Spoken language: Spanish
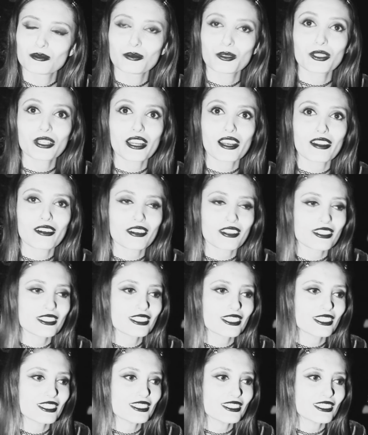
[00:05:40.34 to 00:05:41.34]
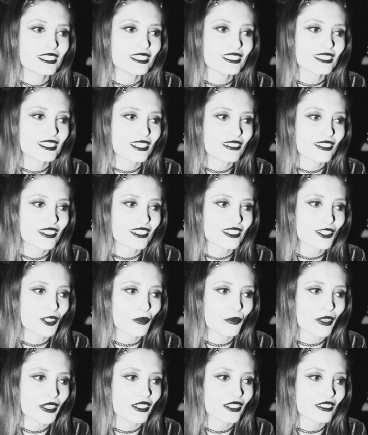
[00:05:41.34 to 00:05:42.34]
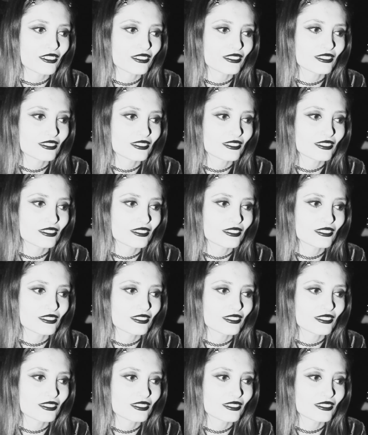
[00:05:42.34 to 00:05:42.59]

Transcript: Porque la verdad es que sí está bien comer